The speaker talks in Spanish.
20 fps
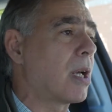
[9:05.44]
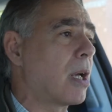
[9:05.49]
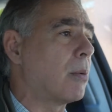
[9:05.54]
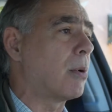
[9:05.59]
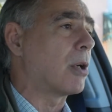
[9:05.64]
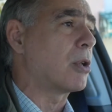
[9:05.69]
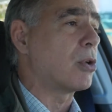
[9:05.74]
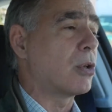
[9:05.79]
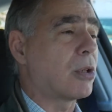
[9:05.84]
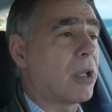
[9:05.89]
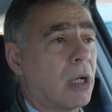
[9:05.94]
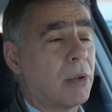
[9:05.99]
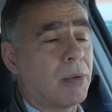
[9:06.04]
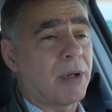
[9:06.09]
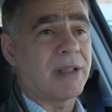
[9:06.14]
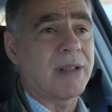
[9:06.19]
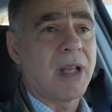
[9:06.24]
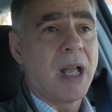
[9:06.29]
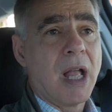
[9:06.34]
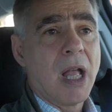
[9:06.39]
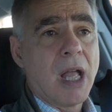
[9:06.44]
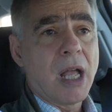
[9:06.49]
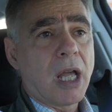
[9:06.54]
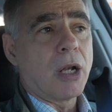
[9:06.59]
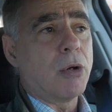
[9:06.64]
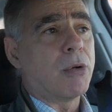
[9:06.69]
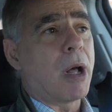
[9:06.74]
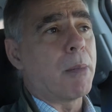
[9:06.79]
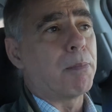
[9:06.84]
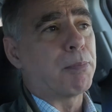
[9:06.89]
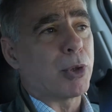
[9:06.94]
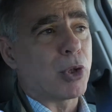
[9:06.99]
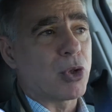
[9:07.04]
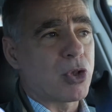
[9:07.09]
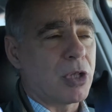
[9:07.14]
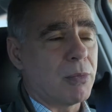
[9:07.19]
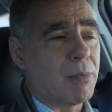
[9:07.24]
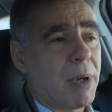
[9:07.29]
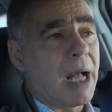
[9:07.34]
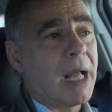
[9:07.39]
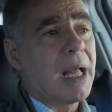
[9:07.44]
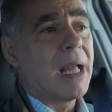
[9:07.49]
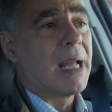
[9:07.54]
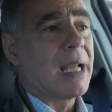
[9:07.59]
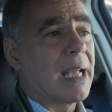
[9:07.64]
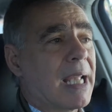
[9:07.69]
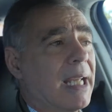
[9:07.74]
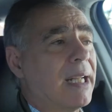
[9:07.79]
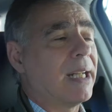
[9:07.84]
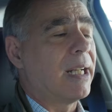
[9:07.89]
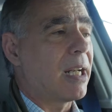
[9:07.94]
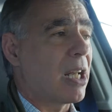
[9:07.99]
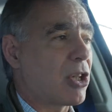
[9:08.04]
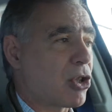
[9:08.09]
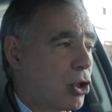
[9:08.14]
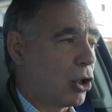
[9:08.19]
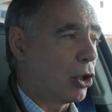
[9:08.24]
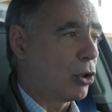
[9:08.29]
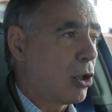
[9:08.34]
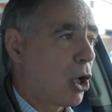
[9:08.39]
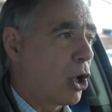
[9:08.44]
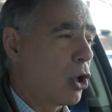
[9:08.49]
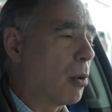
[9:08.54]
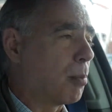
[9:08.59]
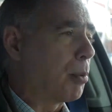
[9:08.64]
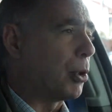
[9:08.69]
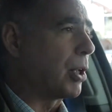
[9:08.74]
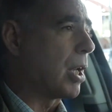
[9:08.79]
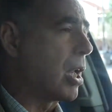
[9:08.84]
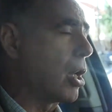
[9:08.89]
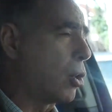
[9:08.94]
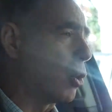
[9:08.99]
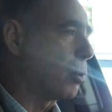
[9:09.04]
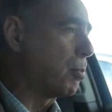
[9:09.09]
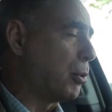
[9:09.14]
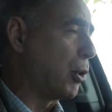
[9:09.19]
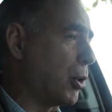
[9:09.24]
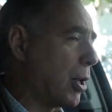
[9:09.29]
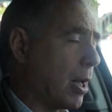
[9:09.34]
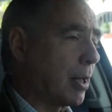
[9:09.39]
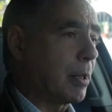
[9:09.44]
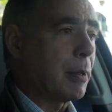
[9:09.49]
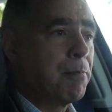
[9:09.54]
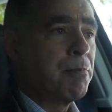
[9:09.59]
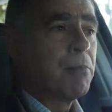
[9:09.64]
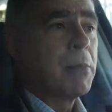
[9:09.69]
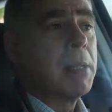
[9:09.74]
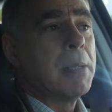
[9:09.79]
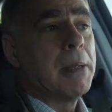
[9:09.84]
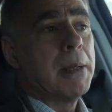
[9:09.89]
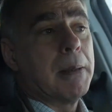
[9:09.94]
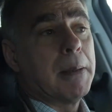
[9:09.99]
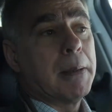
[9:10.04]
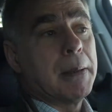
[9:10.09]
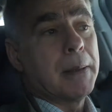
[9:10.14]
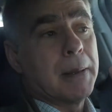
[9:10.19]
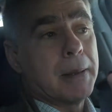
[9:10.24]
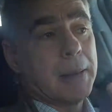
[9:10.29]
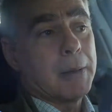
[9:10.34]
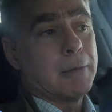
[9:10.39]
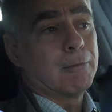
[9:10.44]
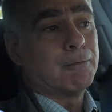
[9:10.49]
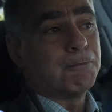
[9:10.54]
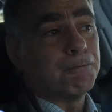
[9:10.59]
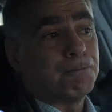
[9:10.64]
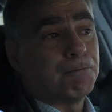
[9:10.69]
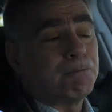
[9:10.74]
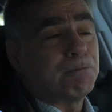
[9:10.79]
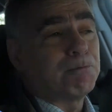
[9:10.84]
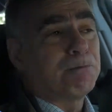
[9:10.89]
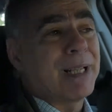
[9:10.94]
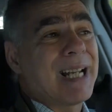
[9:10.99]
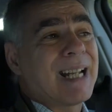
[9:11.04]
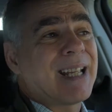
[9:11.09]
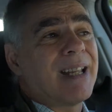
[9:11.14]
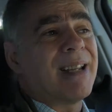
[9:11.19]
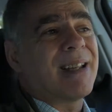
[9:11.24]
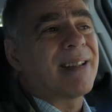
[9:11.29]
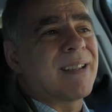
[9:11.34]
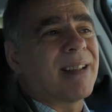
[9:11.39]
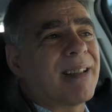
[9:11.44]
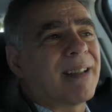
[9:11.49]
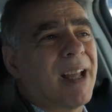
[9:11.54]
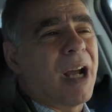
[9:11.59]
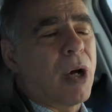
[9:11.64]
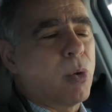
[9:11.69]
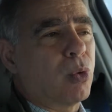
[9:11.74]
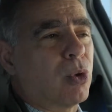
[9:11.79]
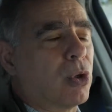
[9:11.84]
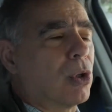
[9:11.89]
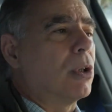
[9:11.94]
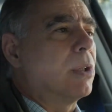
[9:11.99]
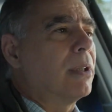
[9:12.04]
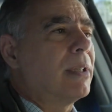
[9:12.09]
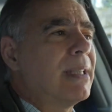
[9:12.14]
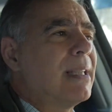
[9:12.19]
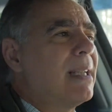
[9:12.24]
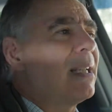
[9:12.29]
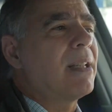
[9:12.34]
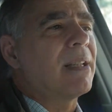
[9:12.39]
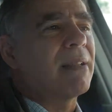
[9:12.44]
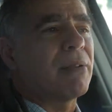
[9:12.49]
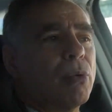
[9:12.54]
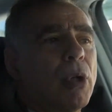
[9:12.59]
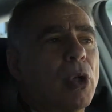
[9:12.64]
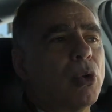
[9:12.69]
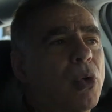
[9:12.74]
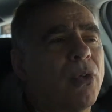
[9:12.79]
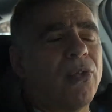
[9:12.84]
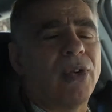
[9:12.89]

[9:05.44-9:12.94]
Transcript: caballos. Tal vez en una próxima generación lo podría incorporar. Em, ¿Para quién es este auto? Y este es un auto